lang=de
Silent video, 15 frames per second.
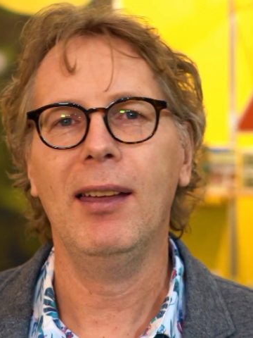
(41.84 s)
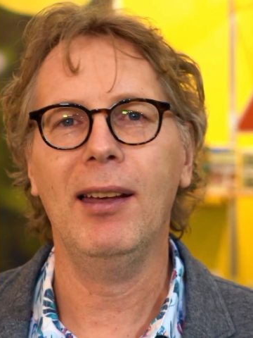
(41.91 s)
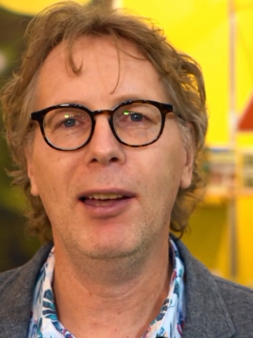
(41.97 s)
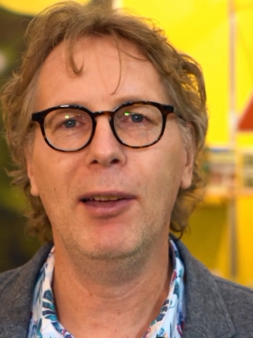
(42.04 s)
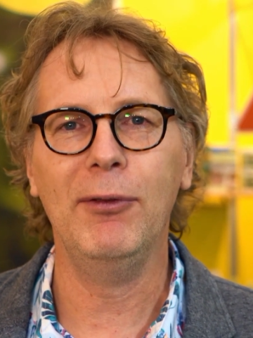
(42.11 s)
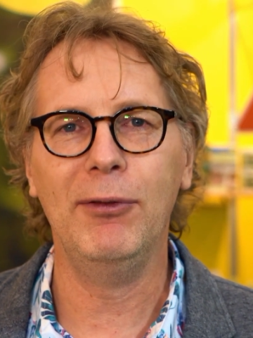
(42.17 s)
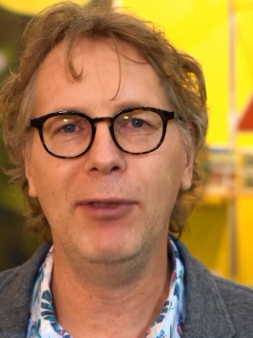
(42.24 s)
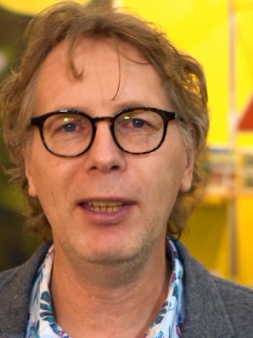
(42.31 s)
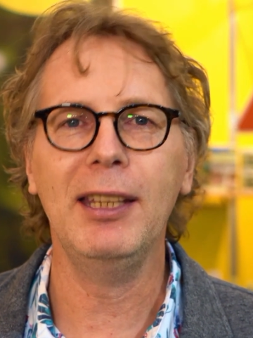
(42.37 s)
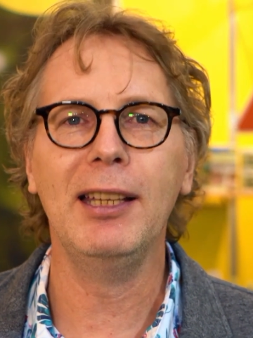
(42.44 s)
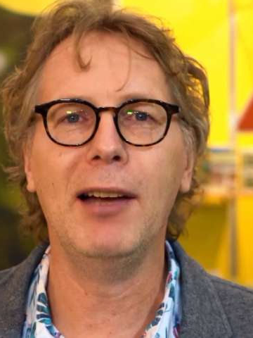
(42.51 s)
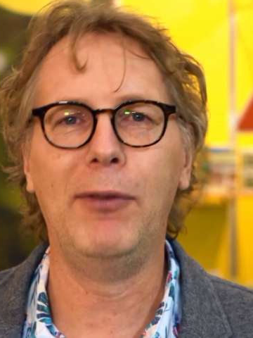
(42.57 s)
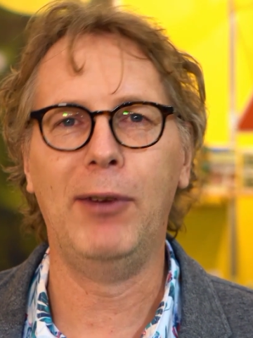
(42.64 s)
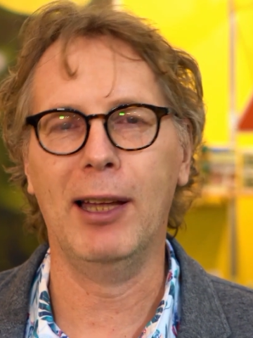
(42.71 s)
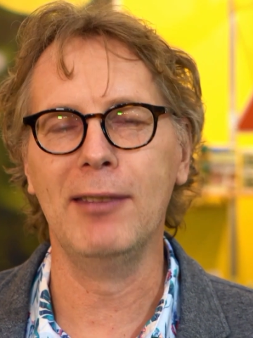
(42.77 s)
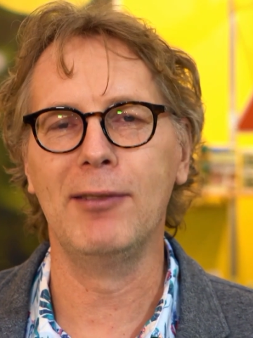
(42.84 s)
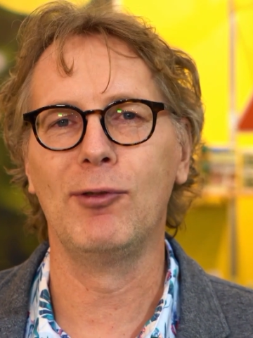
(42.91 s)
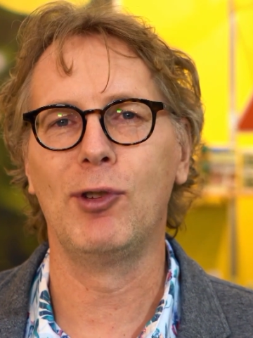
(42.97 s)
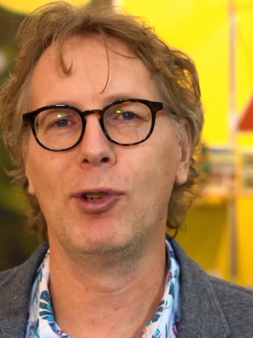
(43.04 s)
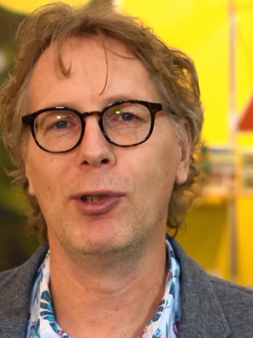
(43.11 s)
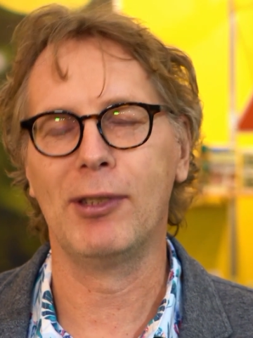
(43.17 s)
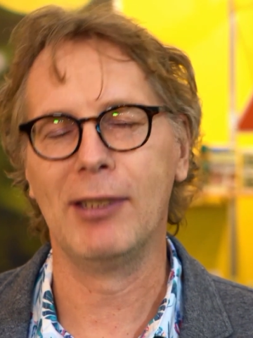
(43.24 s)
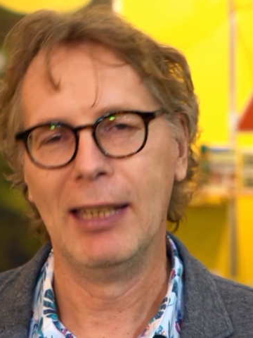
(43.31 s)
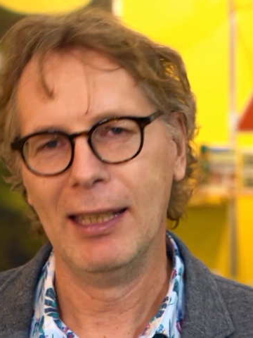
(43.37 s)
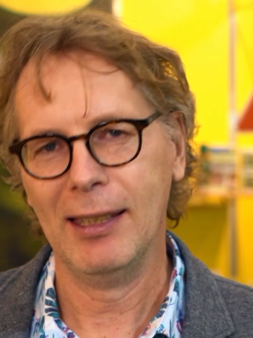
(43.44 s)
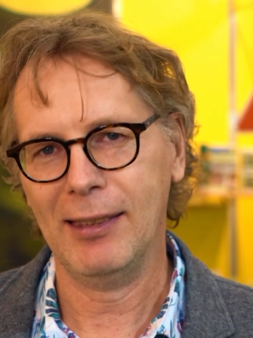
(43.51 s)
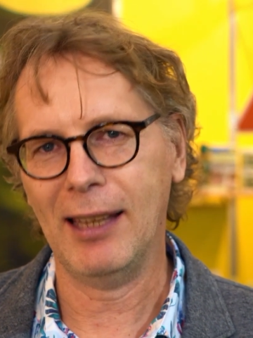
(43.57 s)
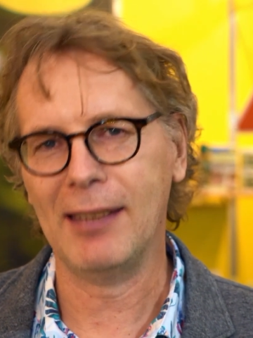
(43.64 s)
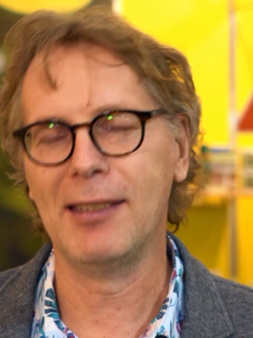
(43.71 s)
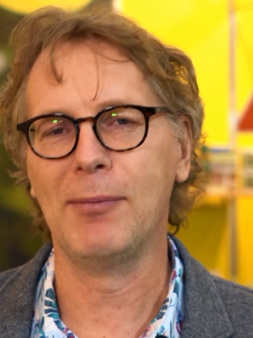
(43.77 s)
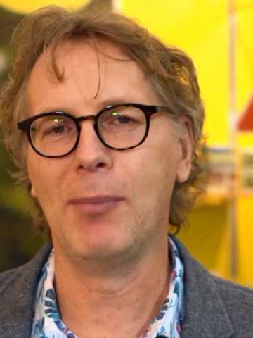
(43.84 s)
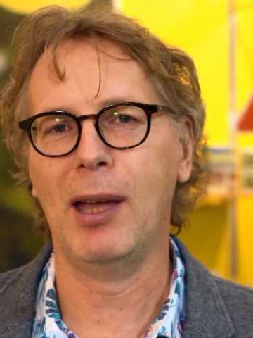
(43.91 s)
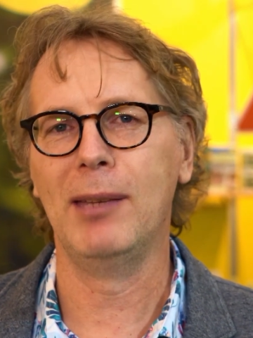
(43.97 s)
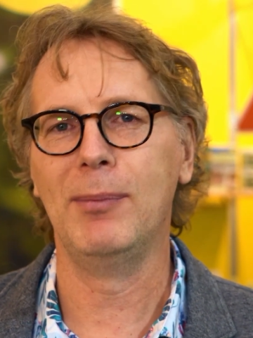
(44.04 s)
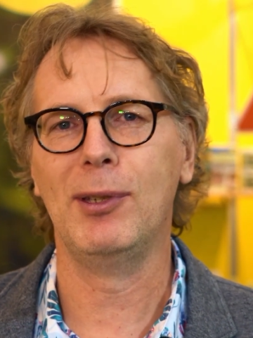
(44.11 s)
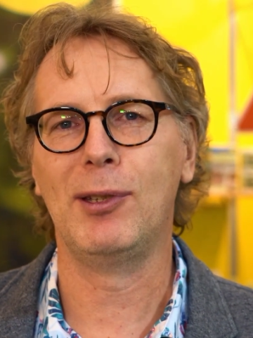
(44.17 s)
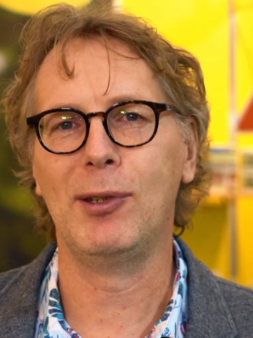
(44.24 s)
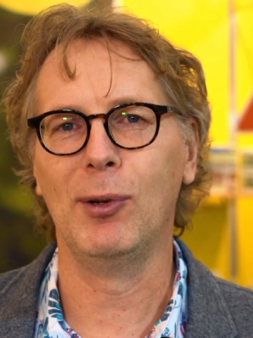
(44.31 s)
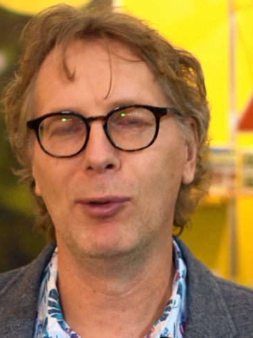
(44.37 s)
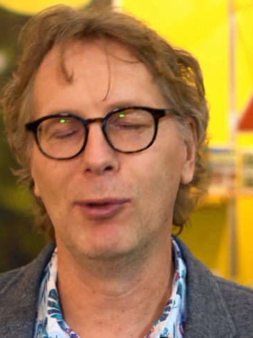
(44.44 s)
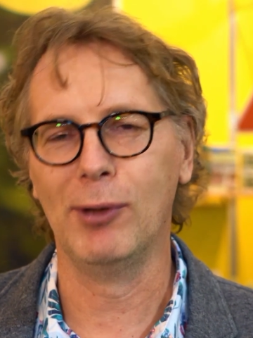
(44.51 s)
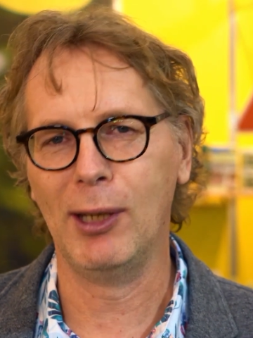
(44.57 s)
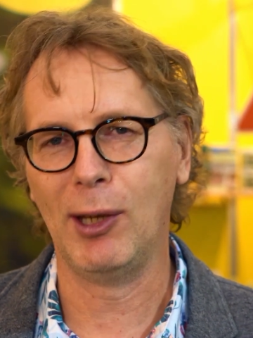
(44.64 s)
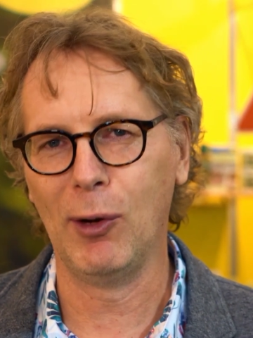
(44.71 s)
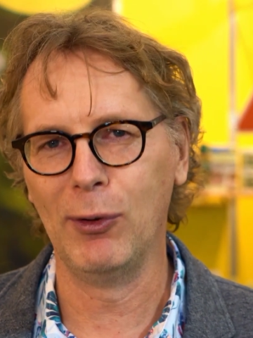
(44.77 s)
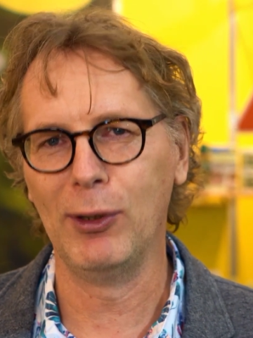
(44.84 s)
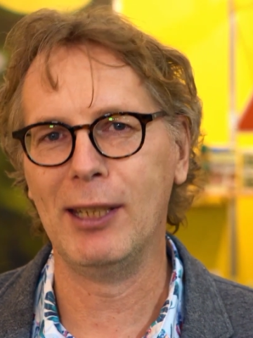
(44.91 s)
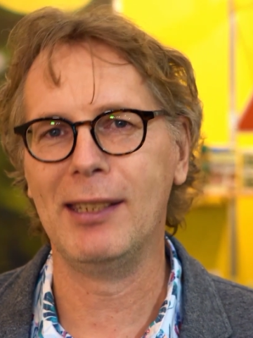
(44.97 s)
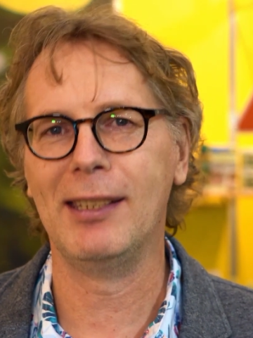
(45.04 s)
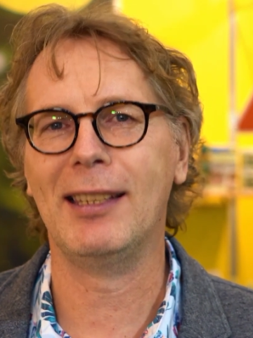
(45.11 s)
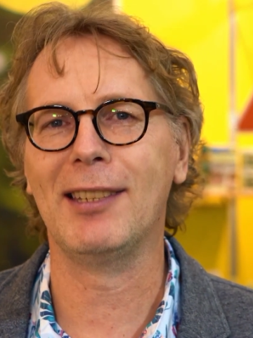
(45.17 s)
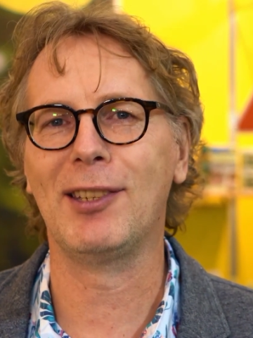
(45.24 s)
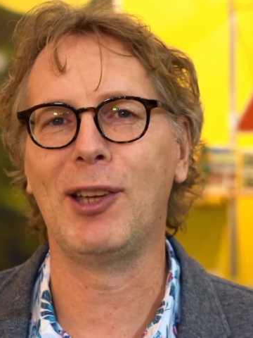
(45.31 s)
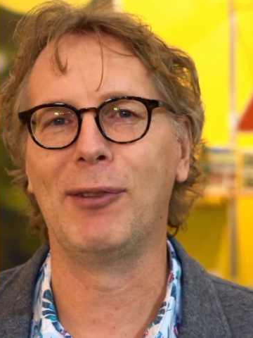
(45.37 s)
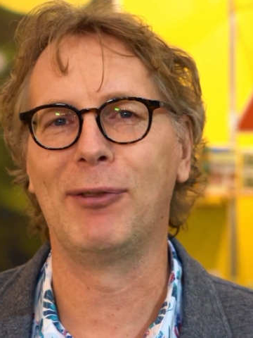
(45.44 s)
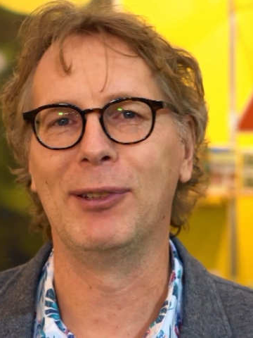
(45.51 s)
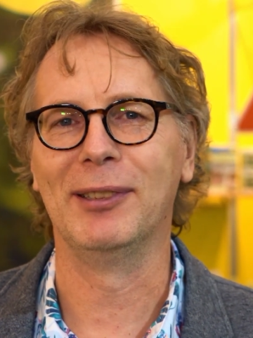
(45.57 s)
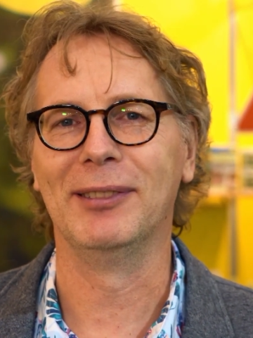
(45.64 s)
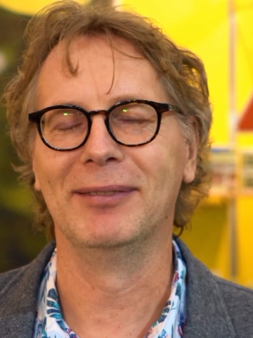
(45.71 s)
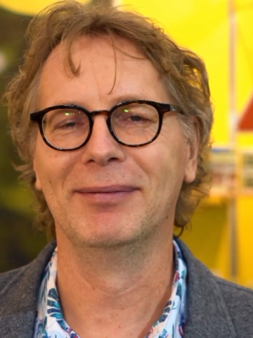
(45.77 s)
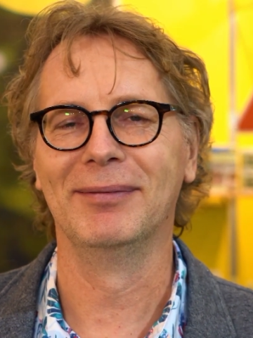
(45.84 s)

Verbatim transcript: äh, weniger Pflanzenschutz. Das ist meine Mission und ich hoffe, dass ich das schaffe.